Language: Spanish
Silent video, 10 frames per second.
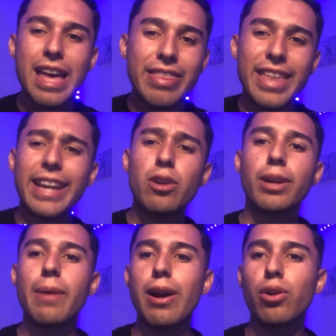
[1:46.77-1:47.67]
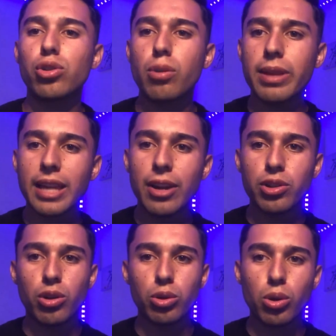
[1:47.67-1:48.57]
Déjenlo aquí abajo en los comentarios
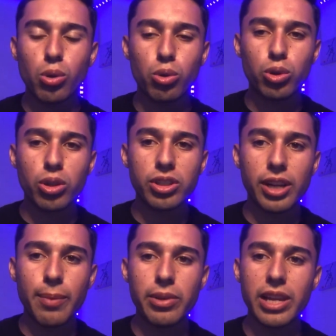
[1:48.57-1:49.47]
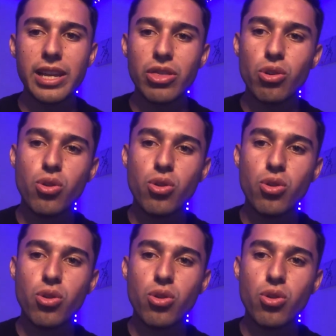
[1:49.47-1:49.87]
comentarios y con todo gusto los estaremos leyendo.